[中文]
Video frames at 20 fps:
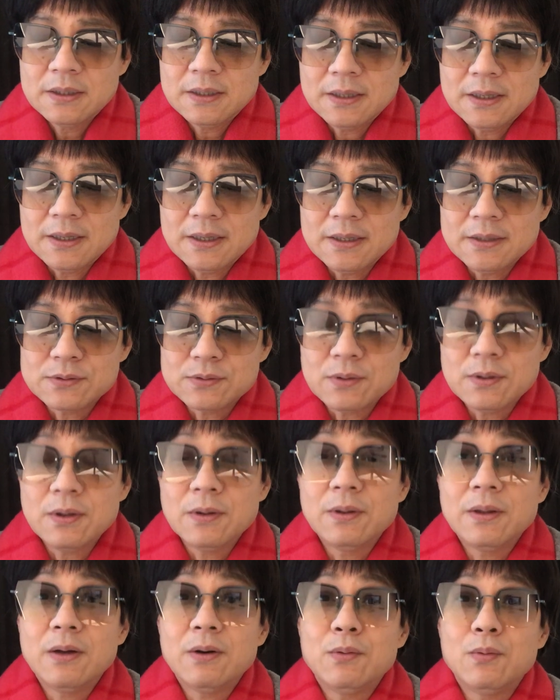啊，所
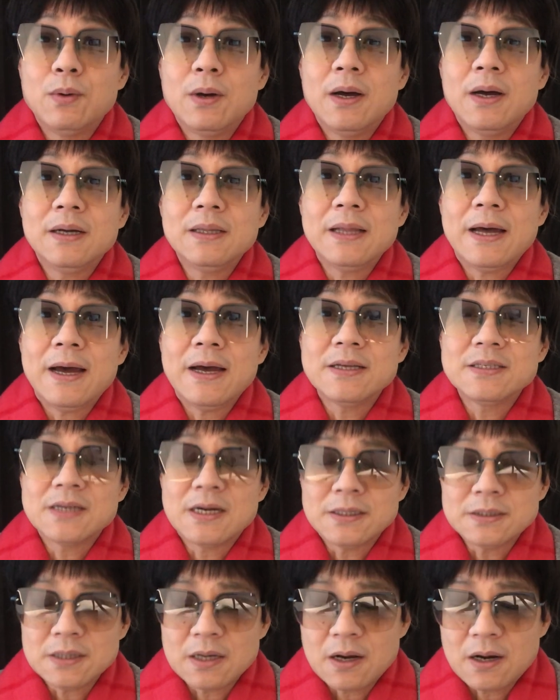以呢，我要跟大家
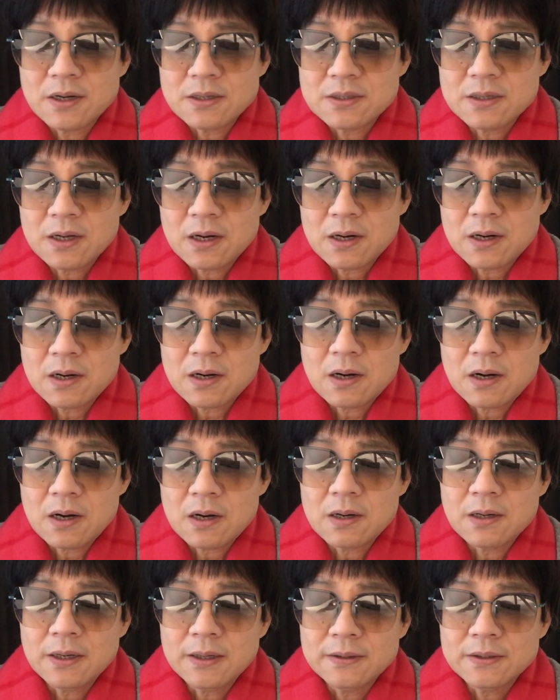讲讲二零二
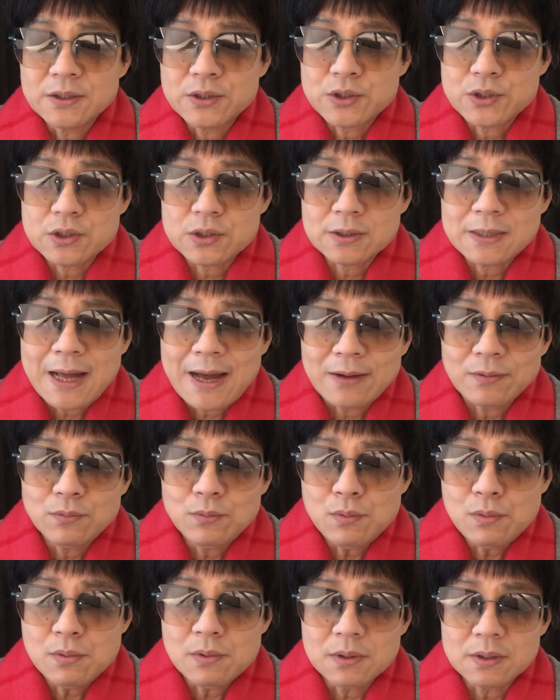二年的十大
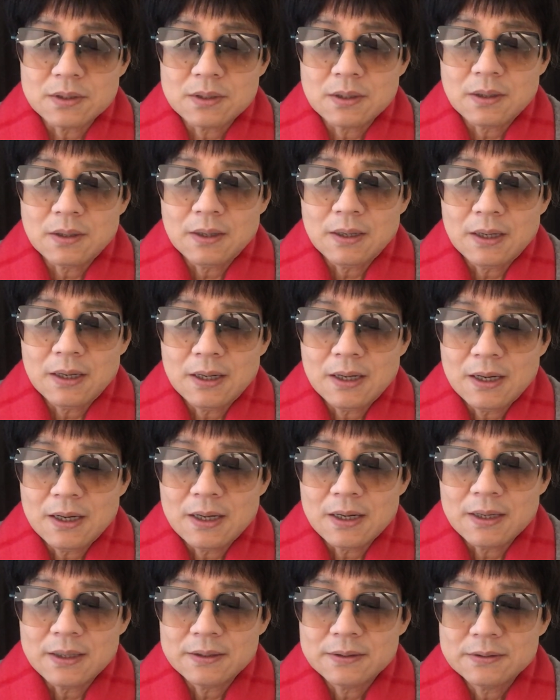预测
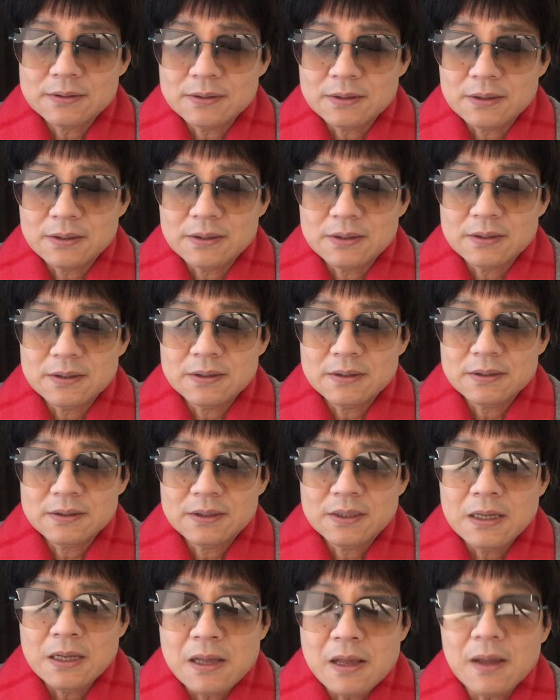啊。这
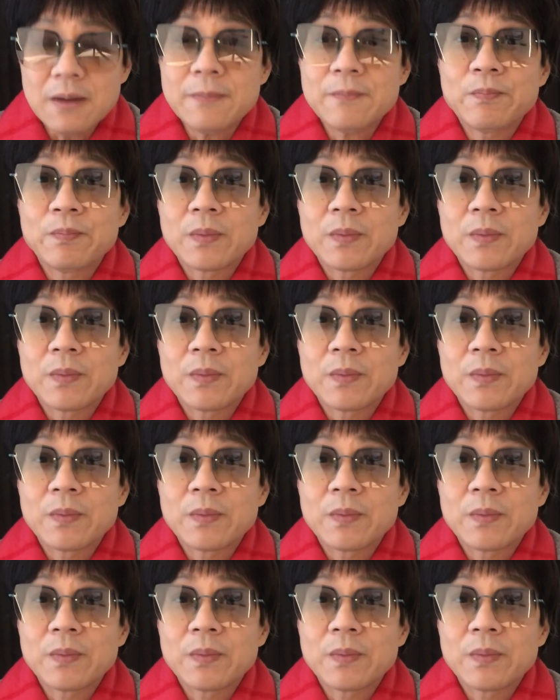第一，